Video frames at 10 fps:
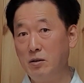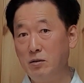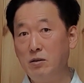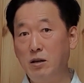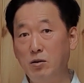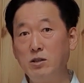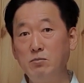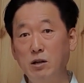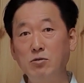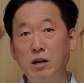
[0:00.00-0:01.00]
그런데
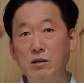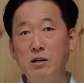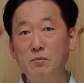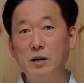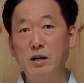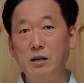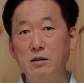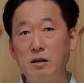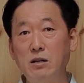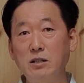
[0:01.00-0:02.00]
욕심 내도 되는갑다,
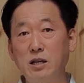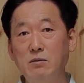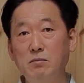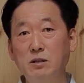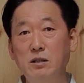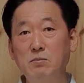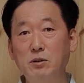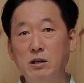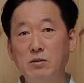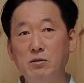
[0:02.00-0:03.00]
다른 사람
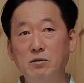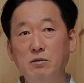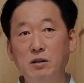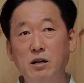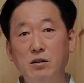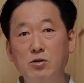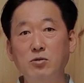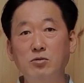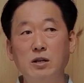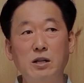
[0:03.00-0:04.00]
이익보다도 내가 더
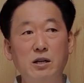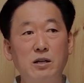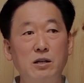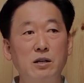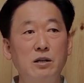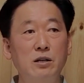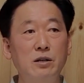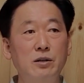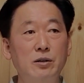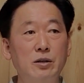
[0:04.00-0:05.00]
소중하다,
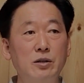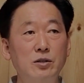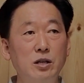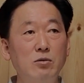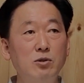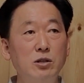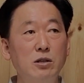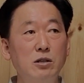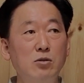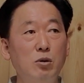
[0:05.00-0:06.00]
자꾸
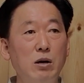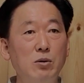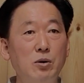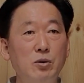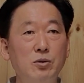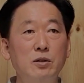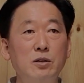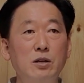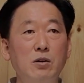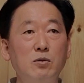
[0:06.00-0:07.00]
시기 질투하고.
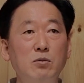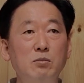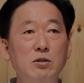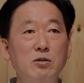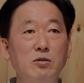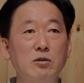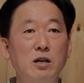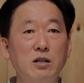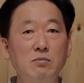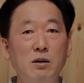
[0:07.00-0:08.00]
이게 우리
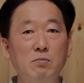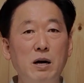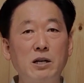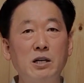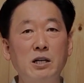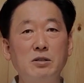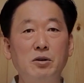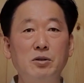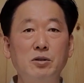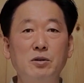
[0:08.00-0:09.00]
민족성까지 막
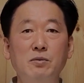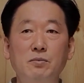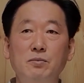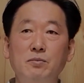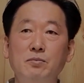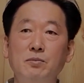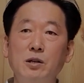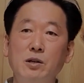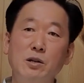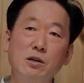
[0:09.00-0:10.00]
바뀌어놨어요 지금.
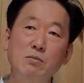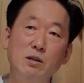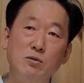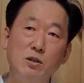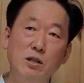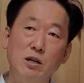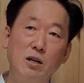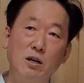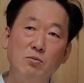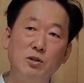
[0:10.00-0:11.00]
이것만
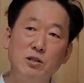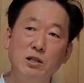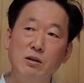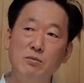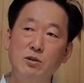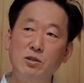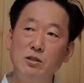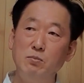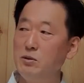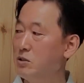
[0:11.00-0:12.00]
우리나라에 없어진다면
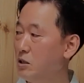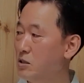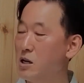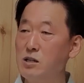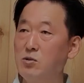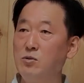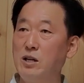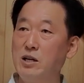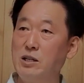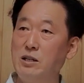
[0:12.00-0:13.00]
진짜 제일 살기 좋은
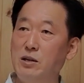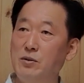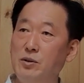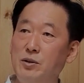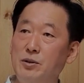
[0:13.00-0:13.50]
나라가 된다고.